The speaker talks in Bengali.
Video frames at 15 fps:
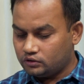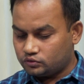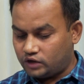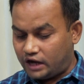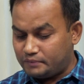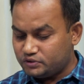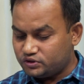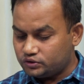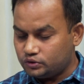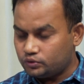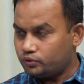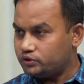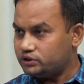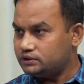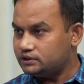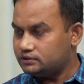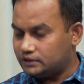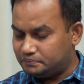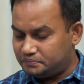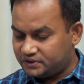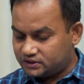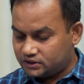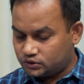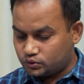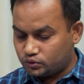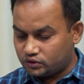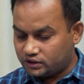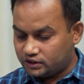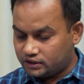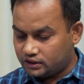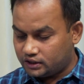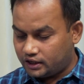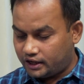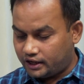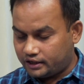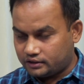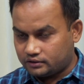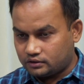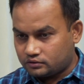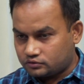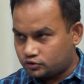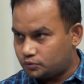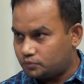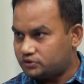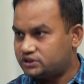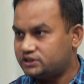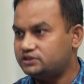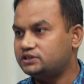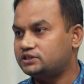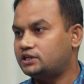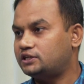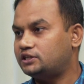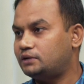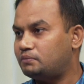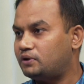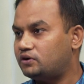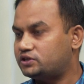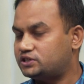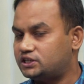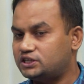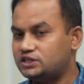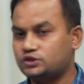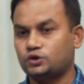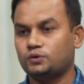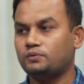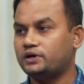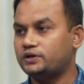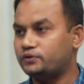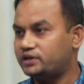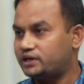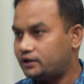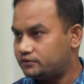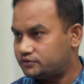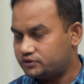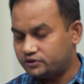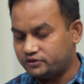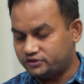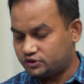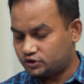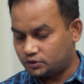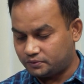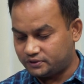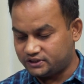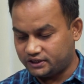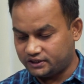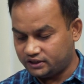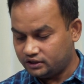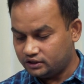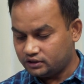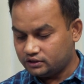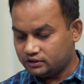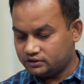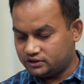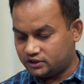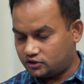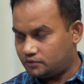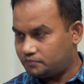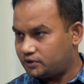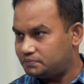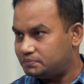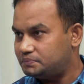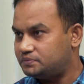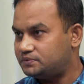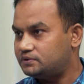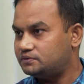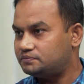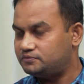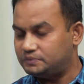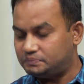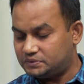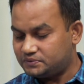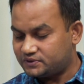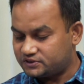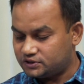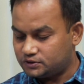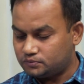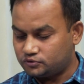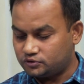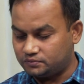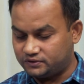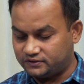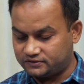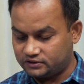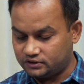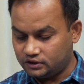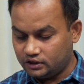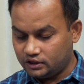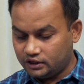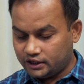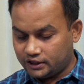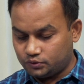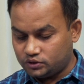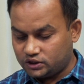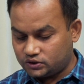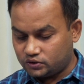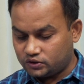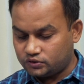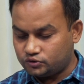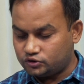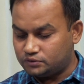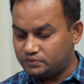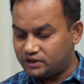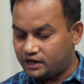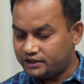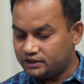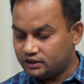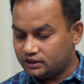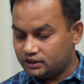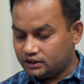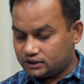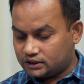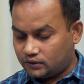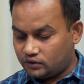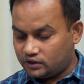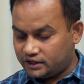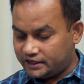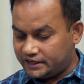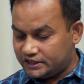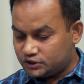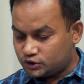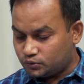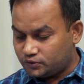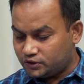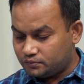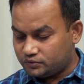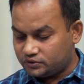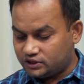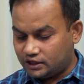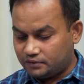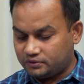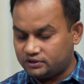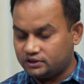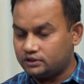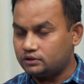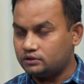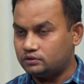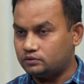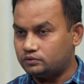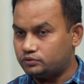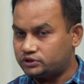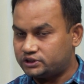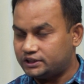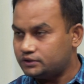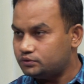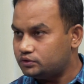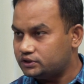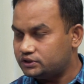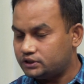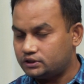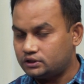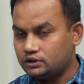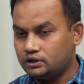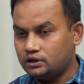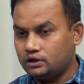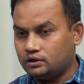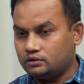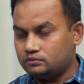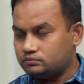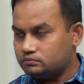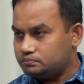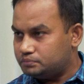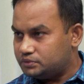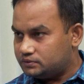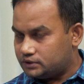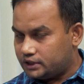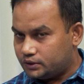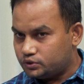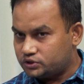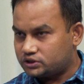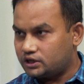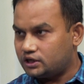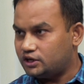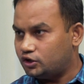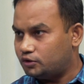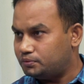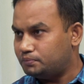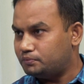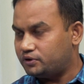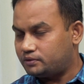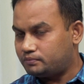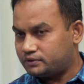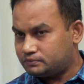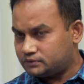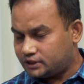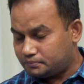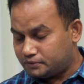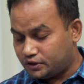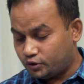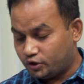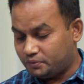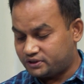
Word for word: তো আমি যদি ওই ইম্প্যাক্টটার সঙ্গে সর্বশেষ যে তেলের দাম বাড়লো সেটা নিয়ে সবাই অনেক আলোচনা হয়েছে সবাই জানে যে আসলে প্রায় ফিফটি পার্সেন্টের মতো বেড়েছে দুইটার সঙ্গে যদি মিলাই তাহলে এই সময়ের মধ্যে আমাদের সেই দুই একুশ সালের নভেম্বর তার মানে নয়